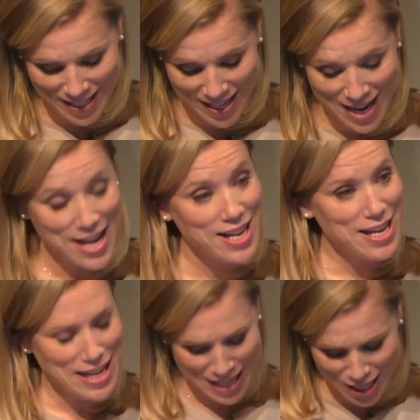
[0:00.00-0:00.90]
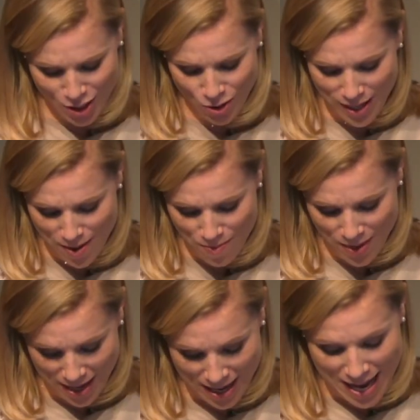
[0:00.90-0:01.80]
治家が一生懸
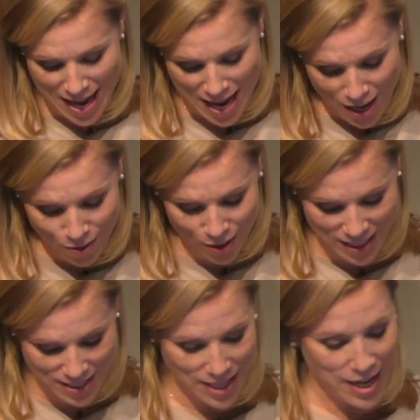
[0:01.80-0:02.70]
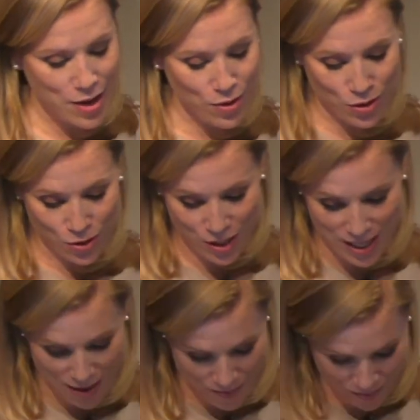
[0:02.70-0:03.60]
命英語で伝えようとした